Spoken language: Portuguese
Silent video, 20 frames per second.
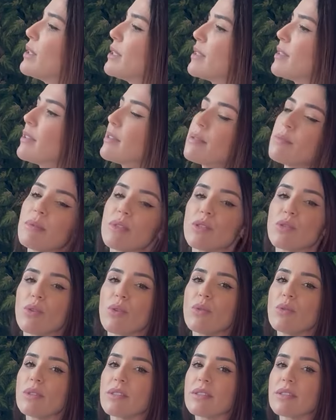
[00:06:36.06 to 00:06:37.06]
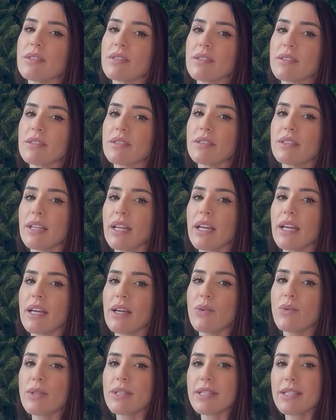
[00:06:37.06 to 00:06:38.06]
essas pessoas, né?
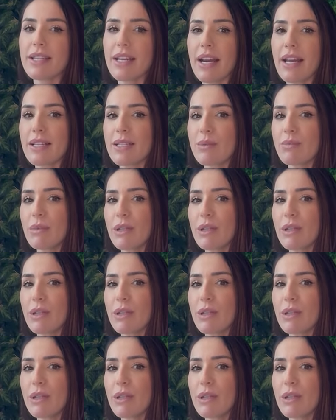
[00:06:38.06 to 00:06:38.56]
O estresse